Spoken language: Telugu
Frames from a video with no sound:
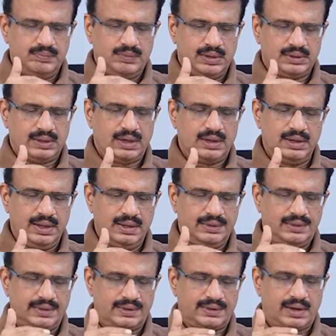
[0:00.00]
మదర్ని
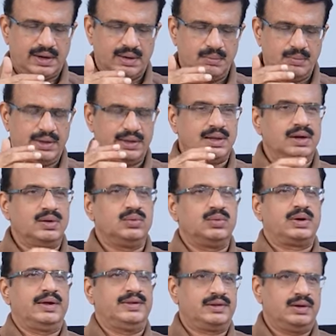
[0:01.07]
సిస్టర్ మీద నువ్వు
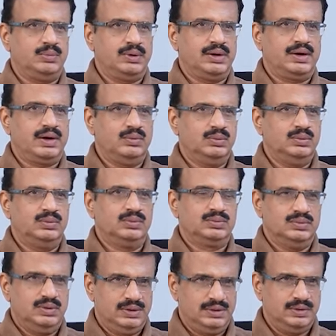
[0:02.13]
కేసులు పెట్టావు
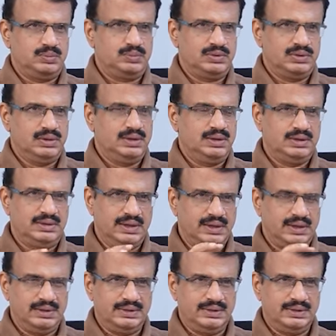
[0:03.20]
అని చెప్తుంది నిజానికి